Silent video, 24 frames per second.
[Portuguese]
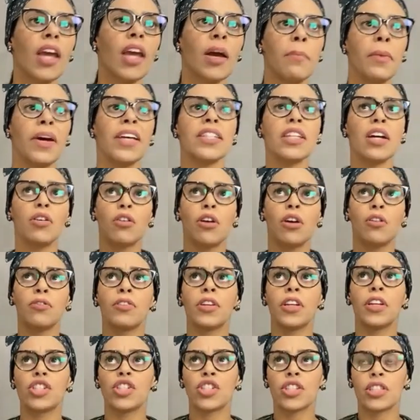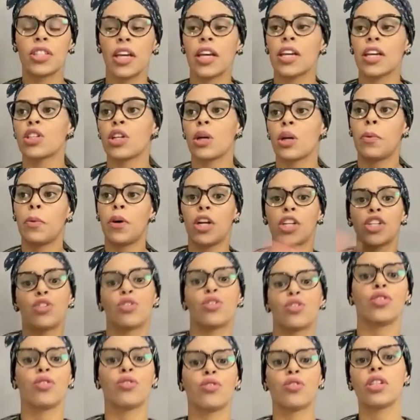Mas eu ouvi dizer que só pode
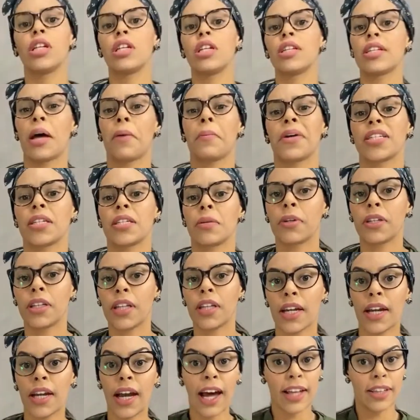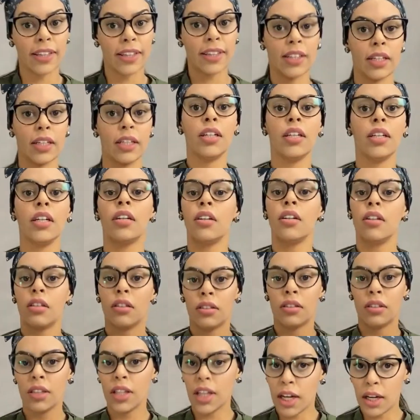utilizar massa manteigada.
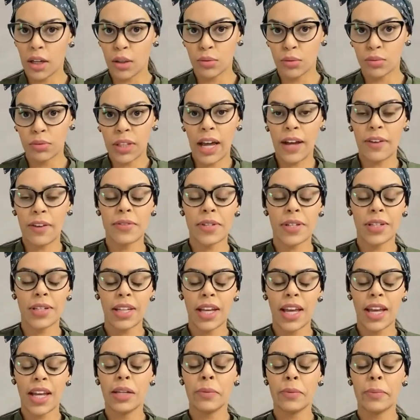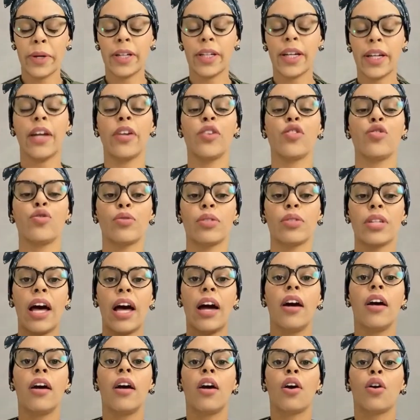Não, tá? Você tem a liberdade de
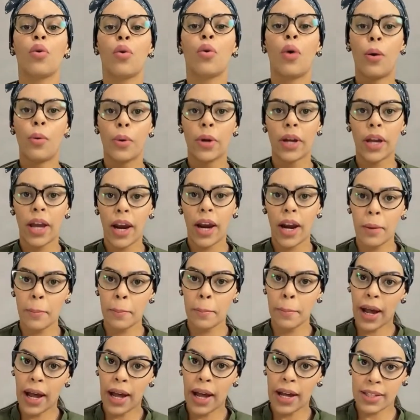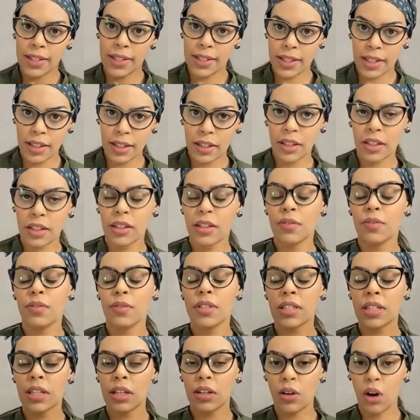usar qualquer massa que
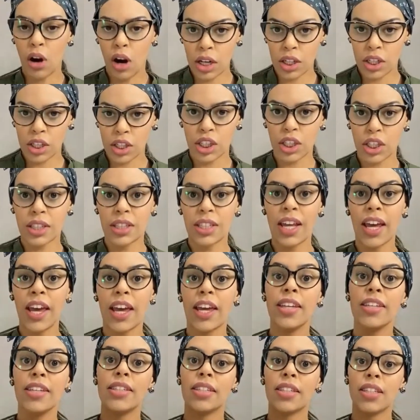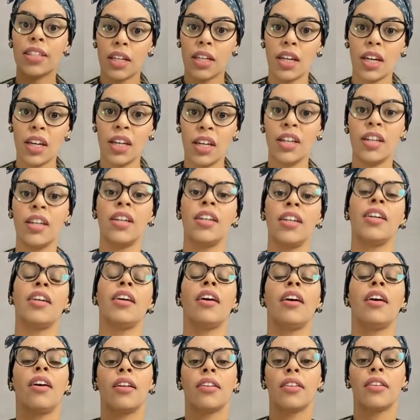você goste, desde que
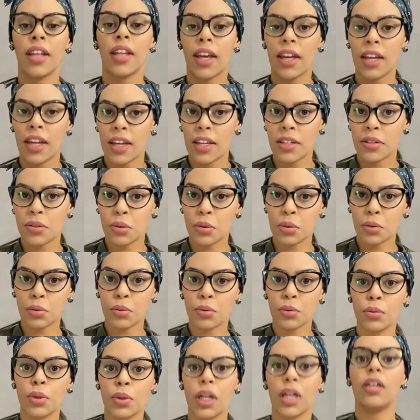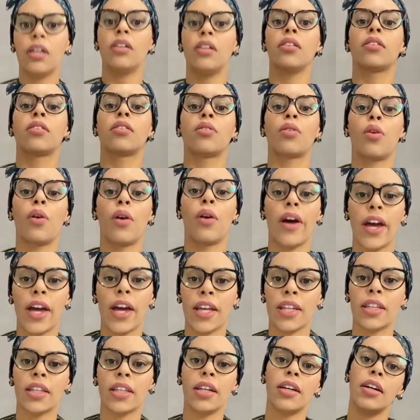tenha a estrutura
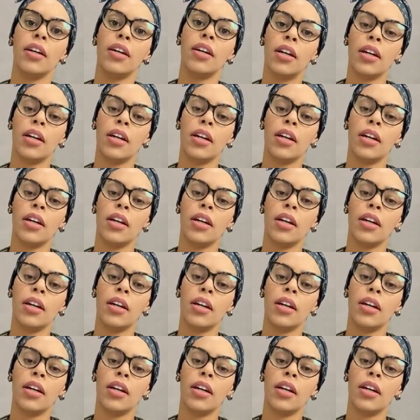correta